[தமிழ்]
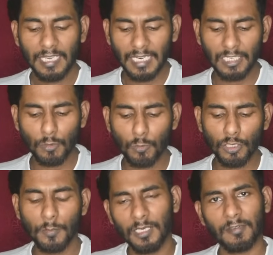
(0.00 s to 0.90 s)
எனக்கு
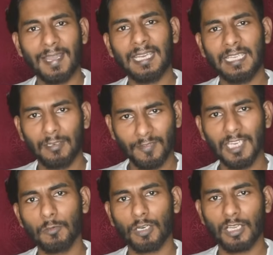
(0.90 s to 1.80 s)
கொடுக்கப்பட்ட வேலைகள்
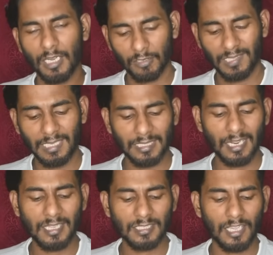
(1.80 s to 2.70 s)
வீட்டு ஒர்க்காக இருக்கும் இல்லை
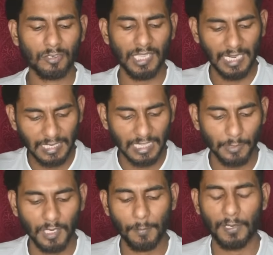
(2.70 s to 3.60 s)
டாஸ்க்காக இருக்கட்டும்
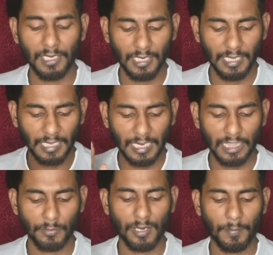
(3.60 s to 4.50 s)
எல்லாத்தையுமே நான் பண்ணியிருக்கேன்
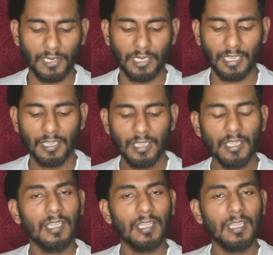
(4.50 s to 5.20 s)
எல்லாத்தையுமே நான் பண்ணியிருக்கேன்